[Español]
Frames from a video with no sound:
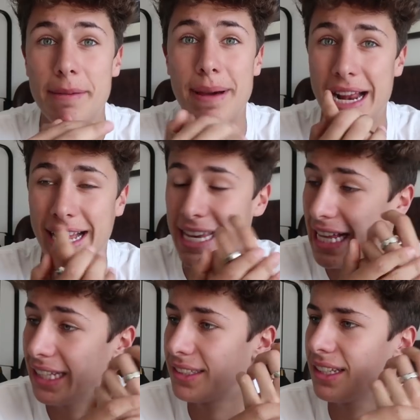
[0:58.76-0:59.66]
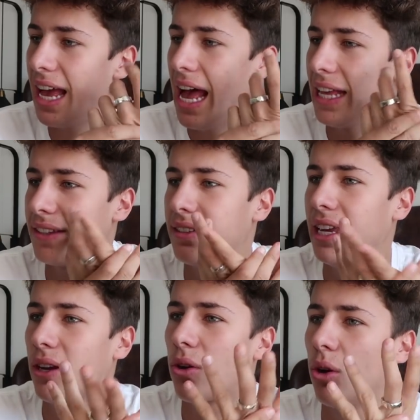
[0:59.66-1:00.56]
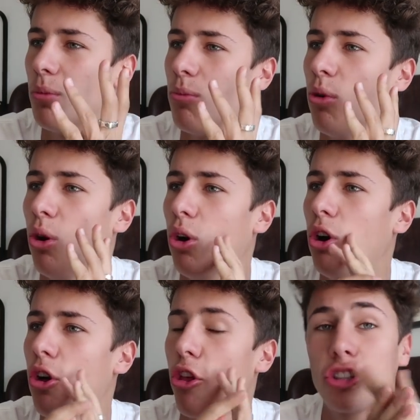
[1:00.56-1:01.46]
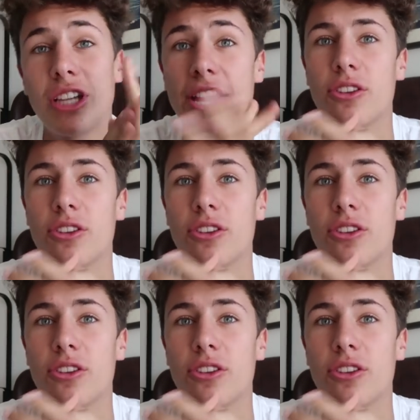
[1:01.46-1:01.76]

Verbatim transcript: de paracaídas hace como dos